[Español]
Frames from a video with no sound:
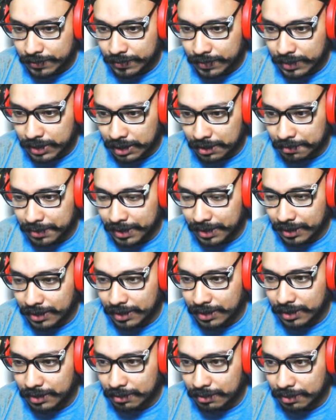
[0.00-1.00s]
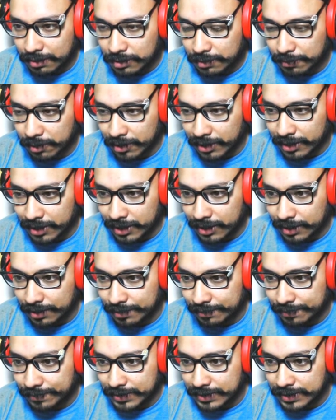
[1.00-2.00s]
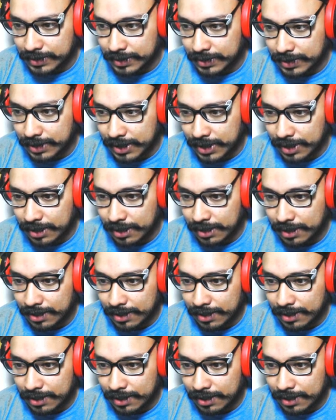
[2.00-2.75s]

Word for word: Dalbert, vamos a ponerlo aquí de defensa central.